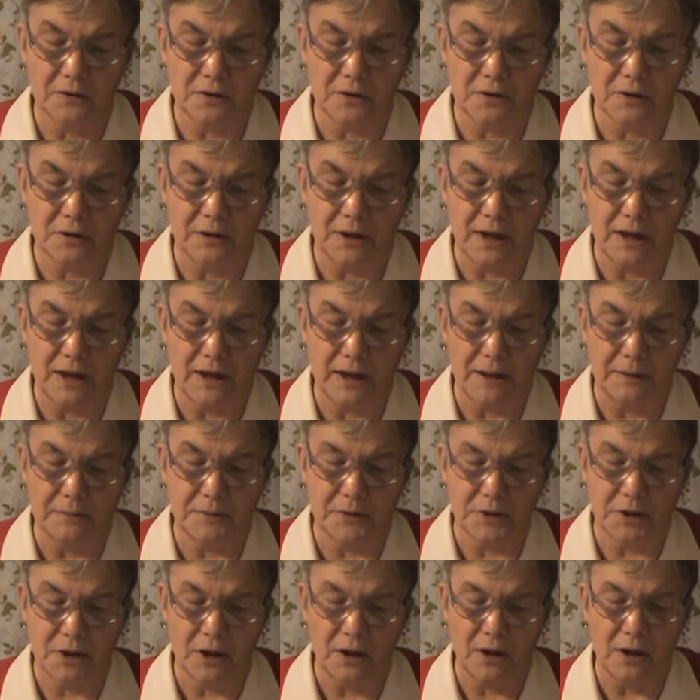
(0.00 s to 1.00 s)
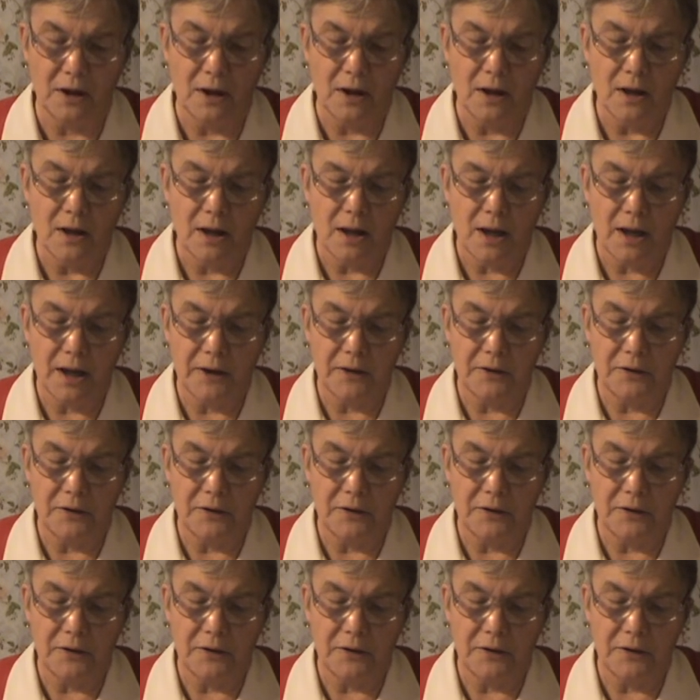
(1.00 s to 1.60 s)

co najlepsze, a